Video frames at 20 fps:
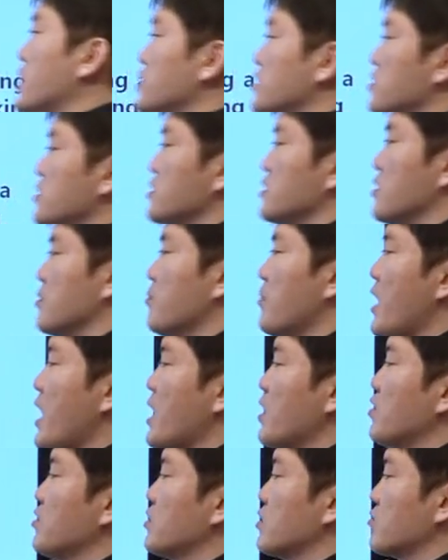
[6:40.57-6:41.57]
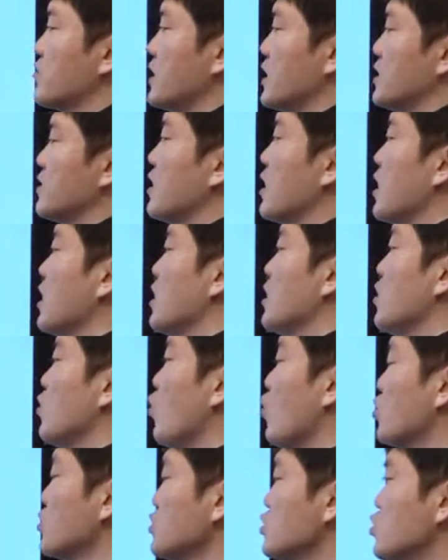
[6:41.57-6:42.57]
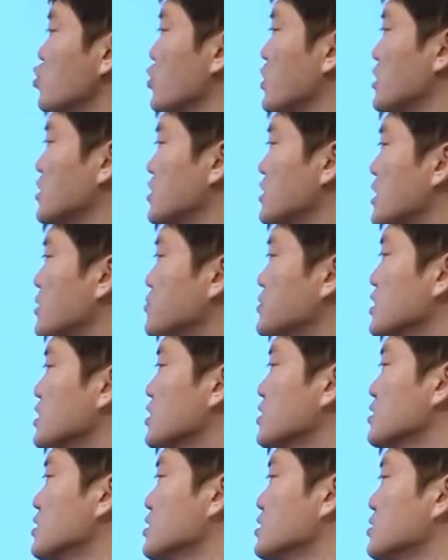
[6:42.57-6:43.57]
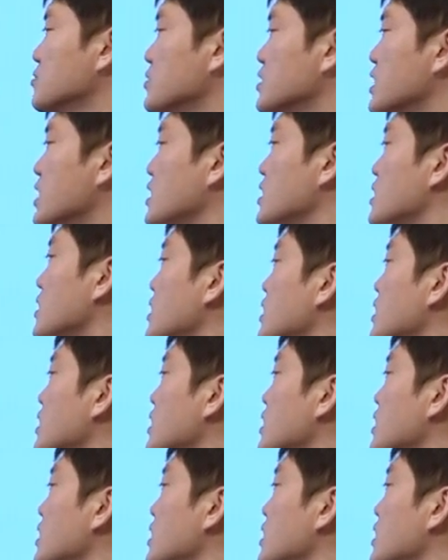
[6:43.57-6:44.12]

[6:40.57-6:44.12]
picture is a man on the right. 오른쪽에 있는 남자라 그랬습니다.